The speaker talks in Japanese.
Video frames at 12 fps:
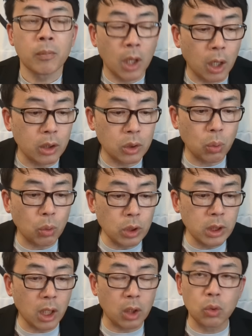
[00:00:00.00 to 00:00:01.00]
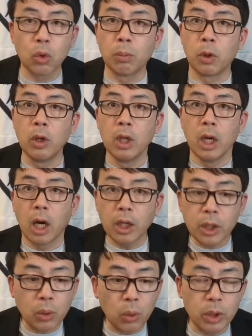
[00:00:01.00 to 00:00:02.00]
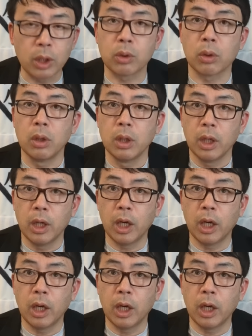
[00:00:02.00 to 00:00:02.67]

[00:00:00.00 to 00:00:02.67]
はい。で、そこになんかどうも入り込んでると、